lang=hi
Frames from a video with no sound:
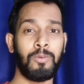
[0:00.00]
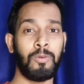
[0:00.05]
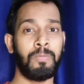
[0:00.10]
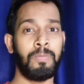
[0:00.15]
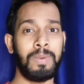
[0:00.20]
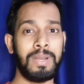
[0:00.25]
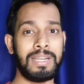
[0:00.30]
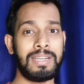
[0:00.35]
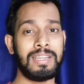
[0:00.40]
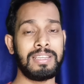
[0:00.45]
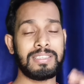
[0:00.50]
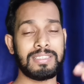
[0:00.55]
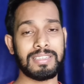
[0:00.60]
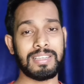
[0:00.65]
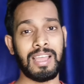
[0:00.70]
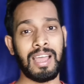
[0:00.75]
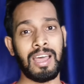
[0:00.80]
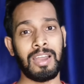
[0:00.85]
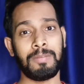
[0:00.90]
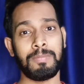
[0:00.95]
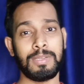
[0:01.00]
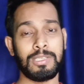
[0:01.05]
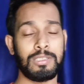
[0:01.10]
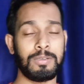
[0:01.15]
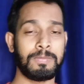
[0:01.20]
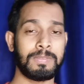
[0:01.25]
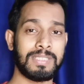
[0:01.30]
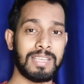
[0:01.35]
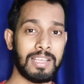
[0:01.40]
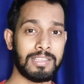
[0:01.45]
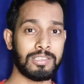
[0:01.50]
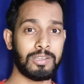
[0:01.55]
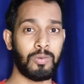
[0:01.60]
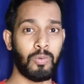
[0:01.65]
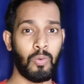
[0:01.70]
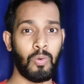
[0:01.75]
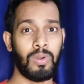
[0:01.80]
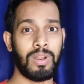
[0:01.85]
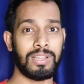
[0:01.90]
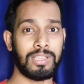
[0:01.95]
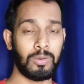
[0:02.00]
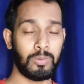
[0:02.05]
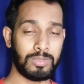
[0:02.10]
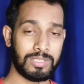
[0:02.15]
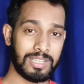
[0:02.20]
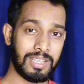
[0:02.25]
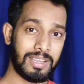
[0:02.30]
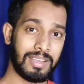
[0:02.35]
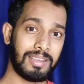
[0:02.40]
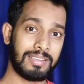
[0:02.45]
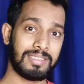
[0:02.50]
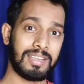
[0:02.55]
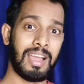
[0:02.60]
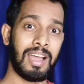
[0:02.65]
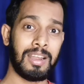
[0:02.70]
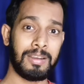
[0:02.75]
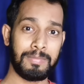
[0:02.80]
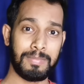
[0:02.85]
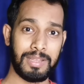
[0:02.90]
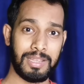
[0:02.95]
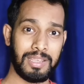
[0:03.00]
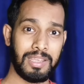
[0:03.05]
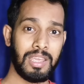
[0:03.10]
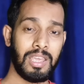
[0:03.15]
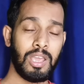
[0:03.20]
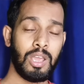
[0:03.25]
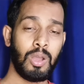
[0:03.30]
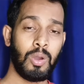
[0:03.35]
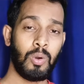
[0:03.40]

वो ब्रिटिश काल में जब शासन हो रहा था उसके काल में